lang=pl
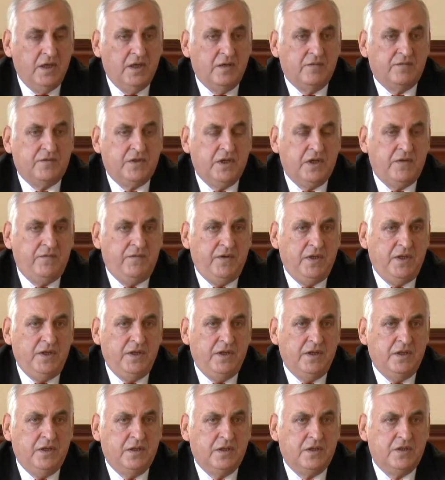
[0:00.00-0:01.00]
W tej
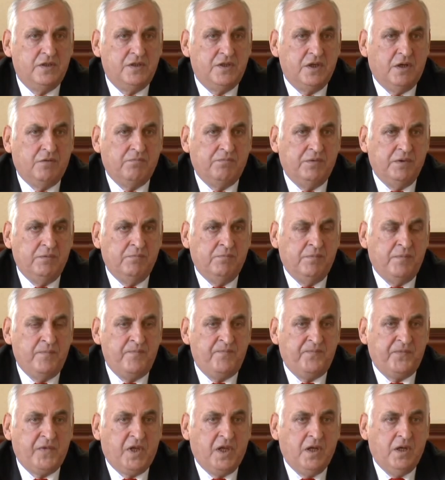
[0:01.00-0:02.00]
chwili chciałbym
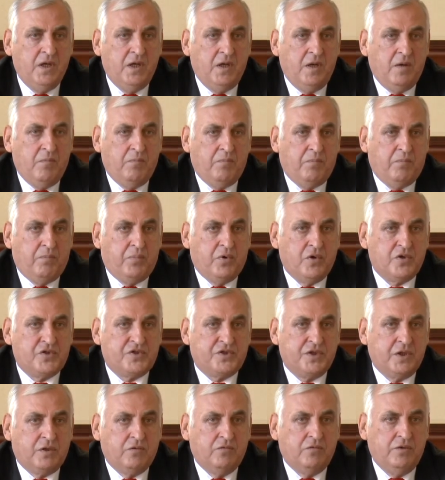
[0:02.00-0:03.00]

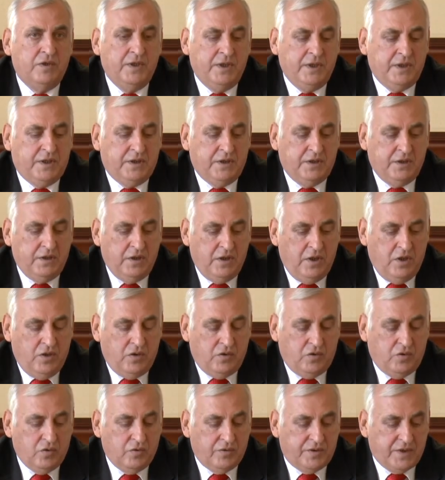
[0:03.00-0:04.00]
poszczególnych
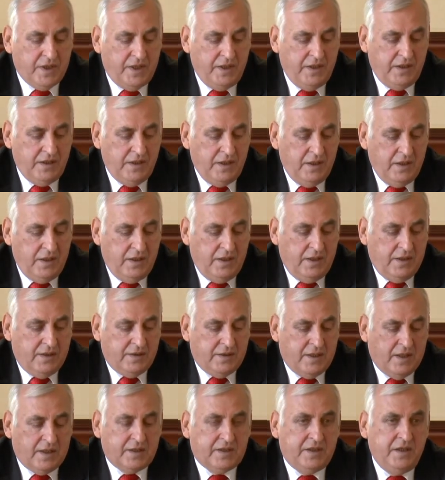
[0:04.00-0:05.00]
tutaj
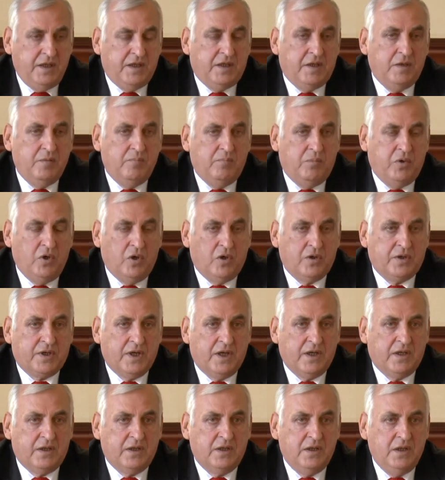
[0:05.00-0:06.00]
takich
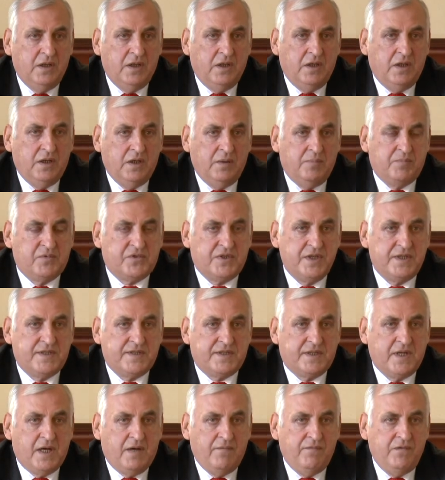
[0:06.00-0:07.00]
blokach e,
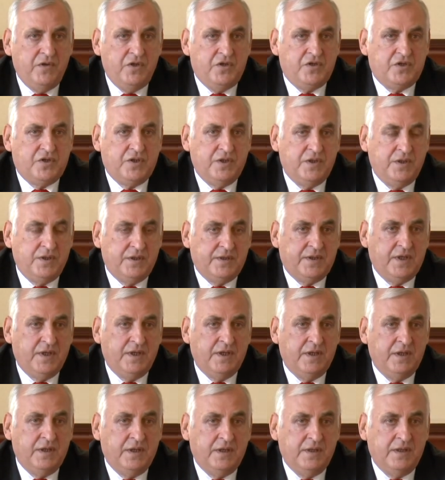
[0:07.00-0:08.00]
przedstawić
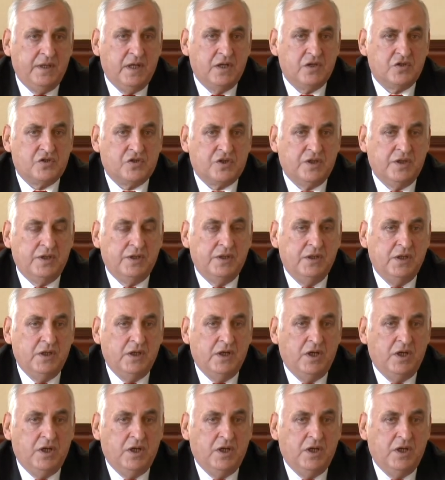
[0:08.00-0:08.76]
te nasze